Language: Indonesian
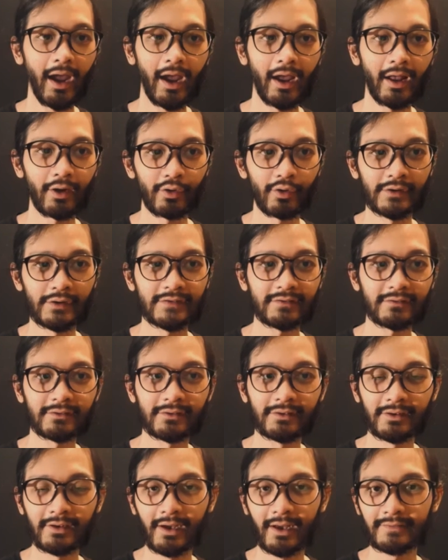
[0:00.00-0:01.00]
Eloise
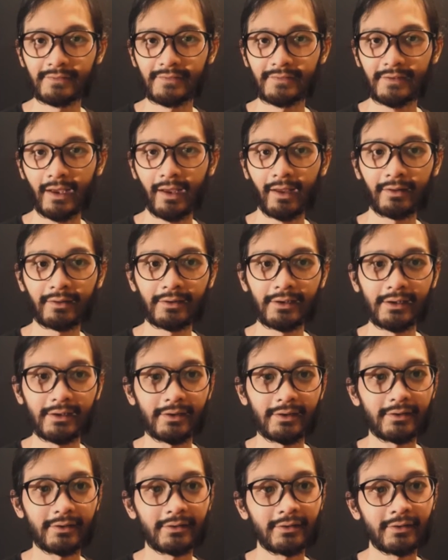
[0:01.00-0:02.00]
dengan
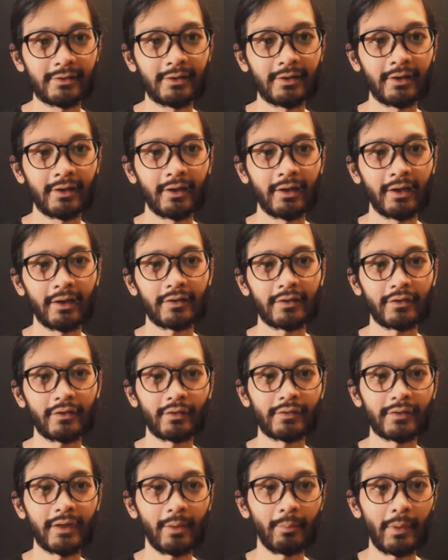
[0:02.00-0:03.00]
Sandy,
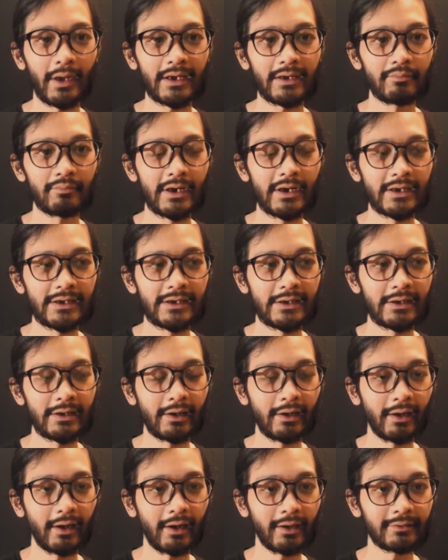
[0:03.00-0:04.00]
terutama di
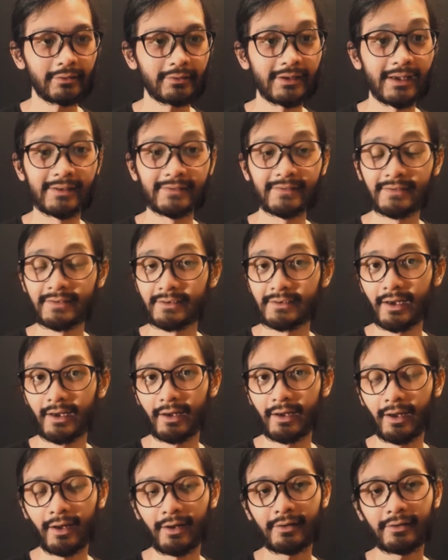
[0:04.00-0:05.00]
bagian dancingnya
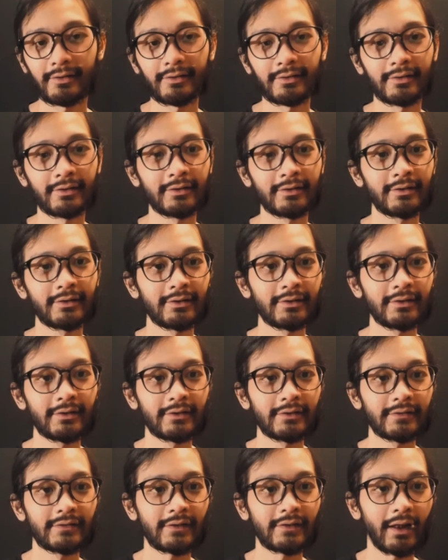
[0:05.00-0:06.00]
ya.
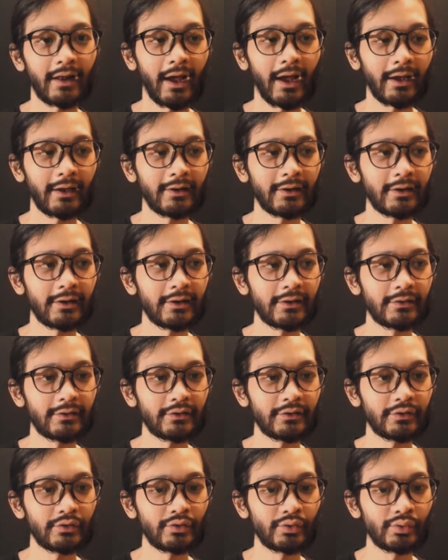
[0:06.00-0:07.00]
Selain
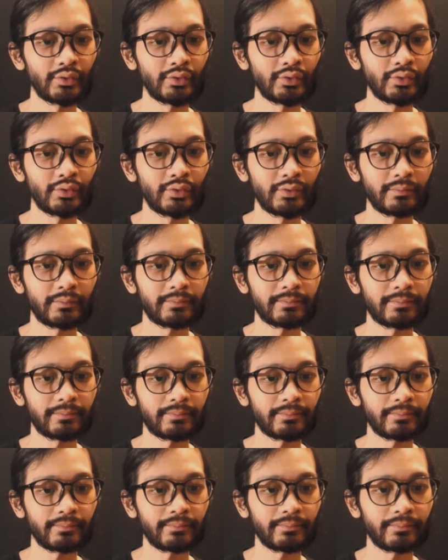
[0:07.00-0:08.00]
itu
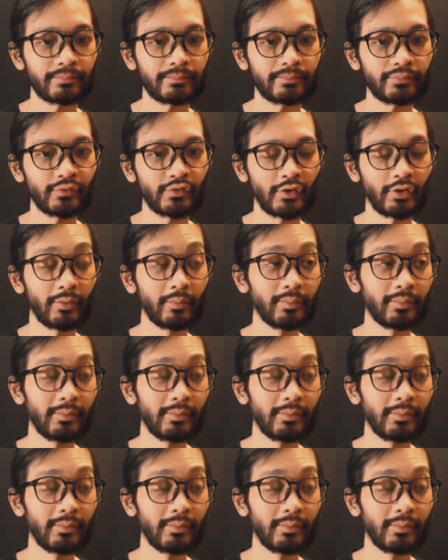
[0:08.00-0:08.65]
cukup